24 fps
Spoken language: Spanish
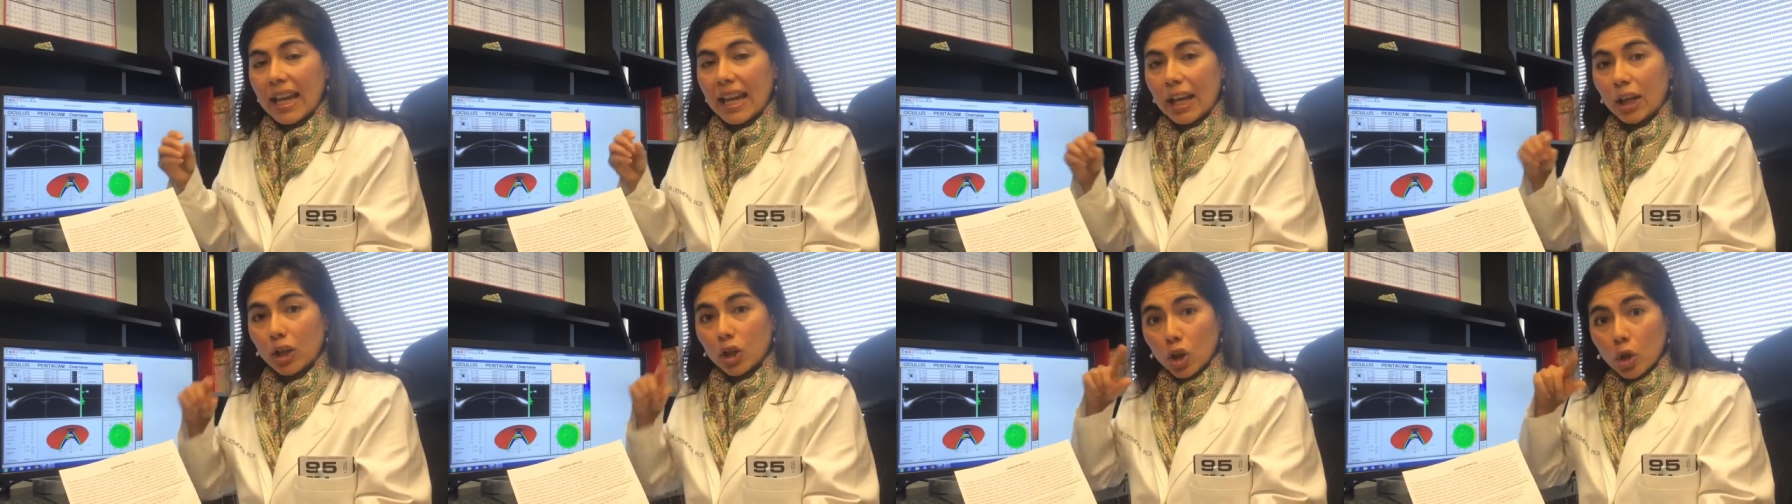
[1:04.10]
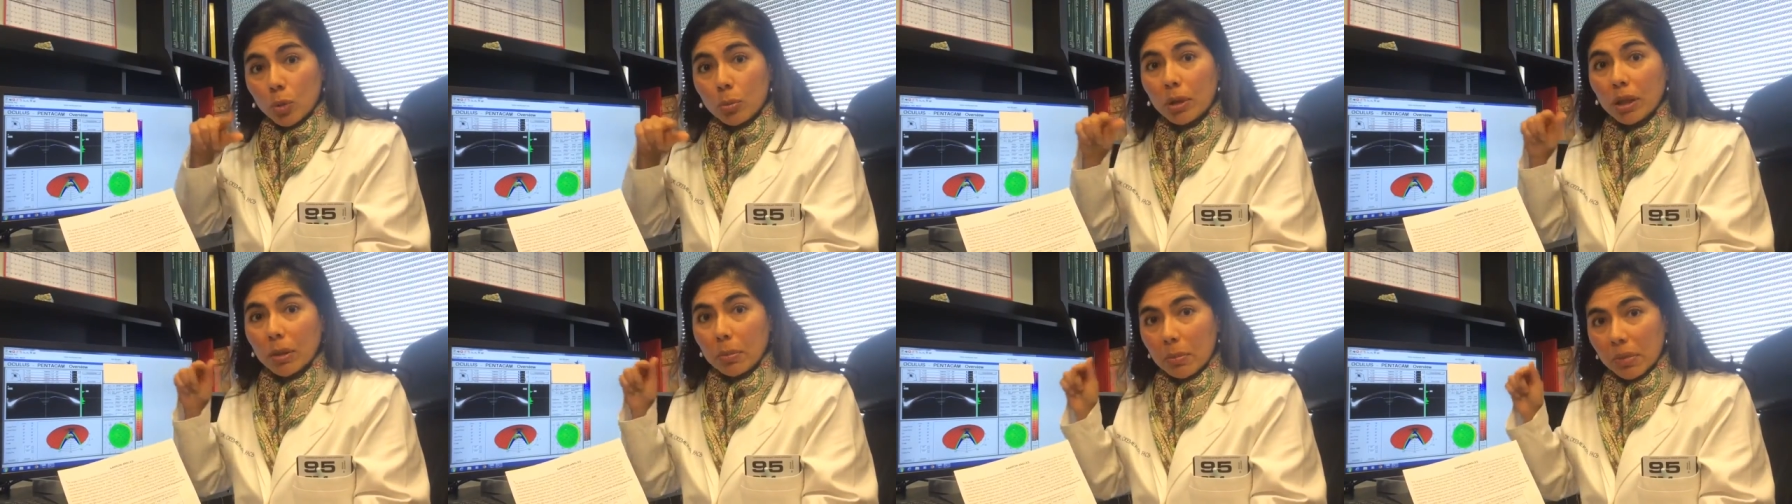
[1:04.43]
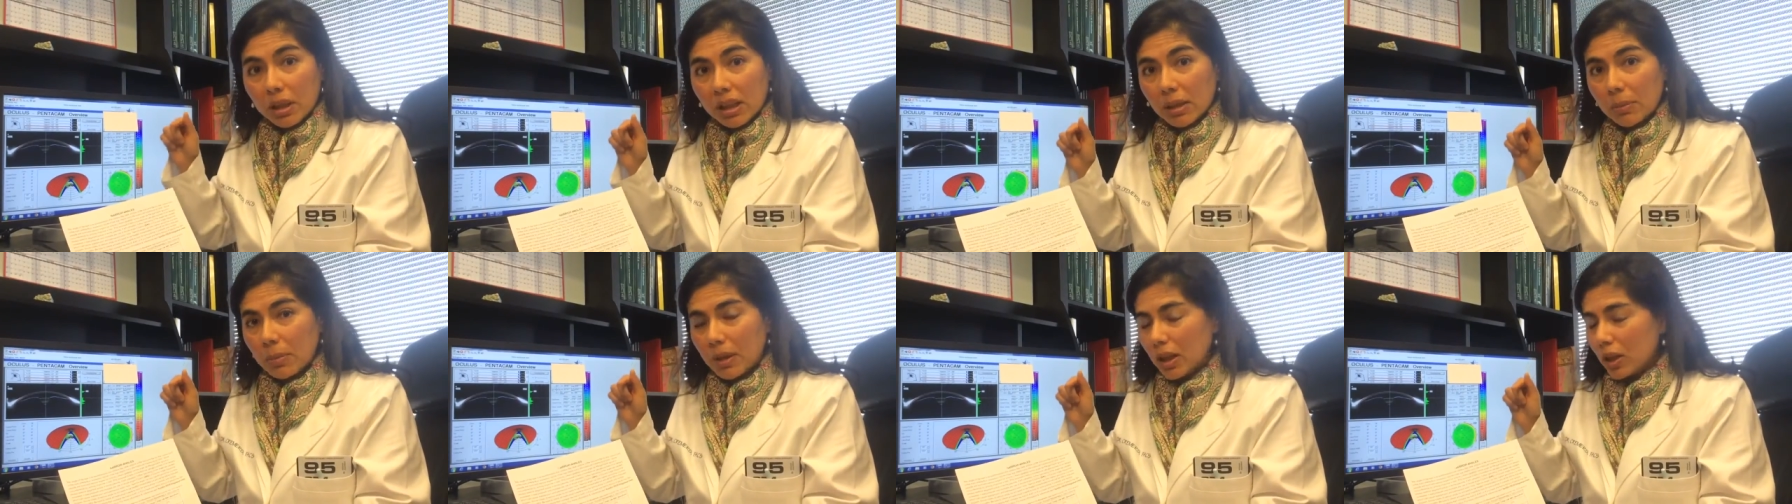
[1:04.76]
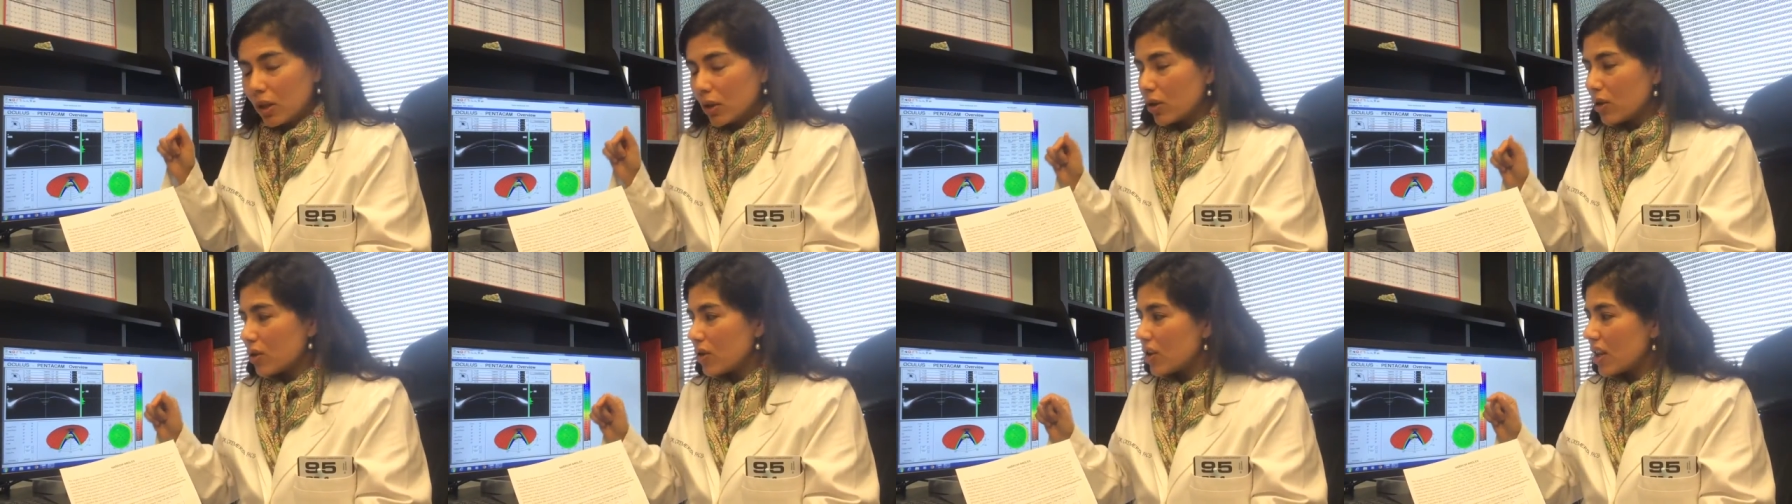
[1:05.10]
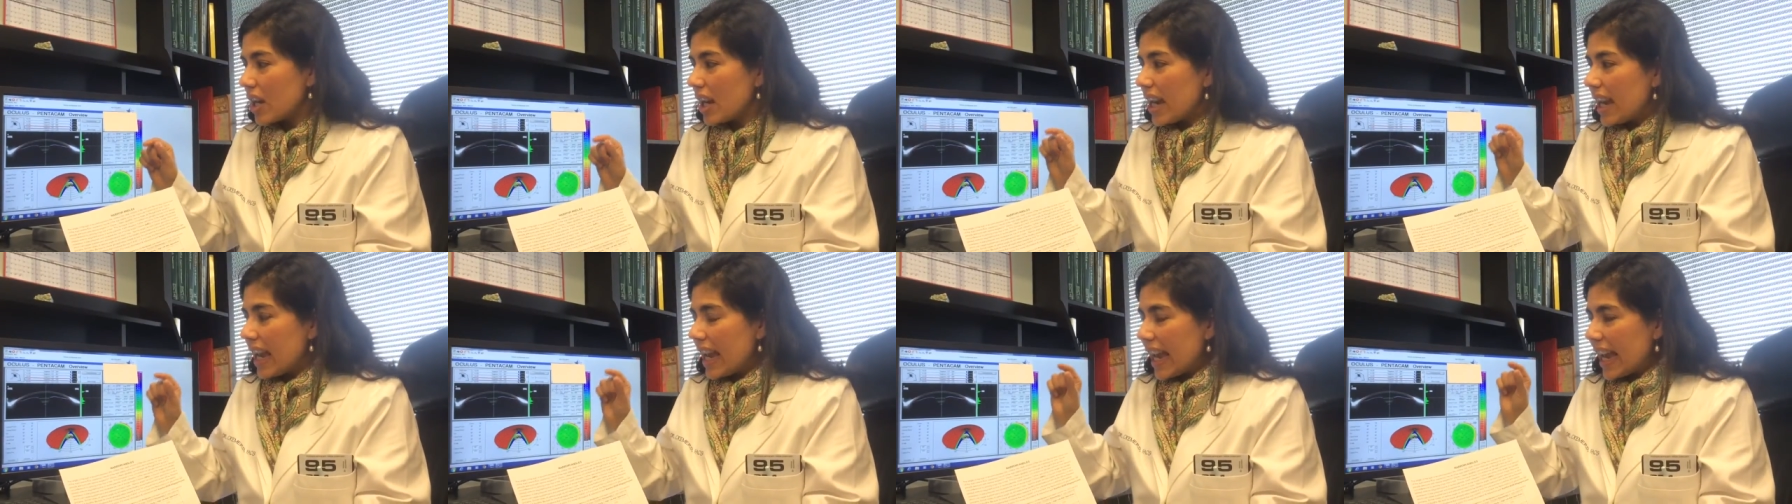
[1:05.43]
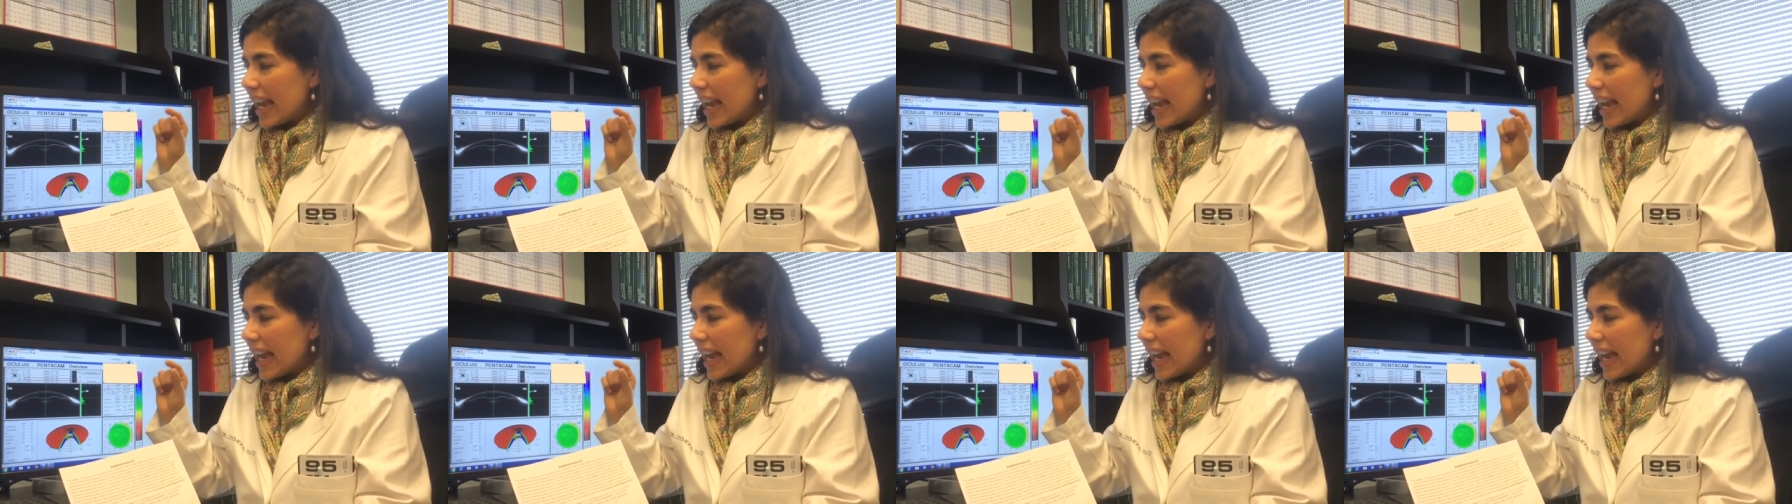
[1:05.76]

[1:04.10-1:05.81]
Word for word: eh, cubic millimeters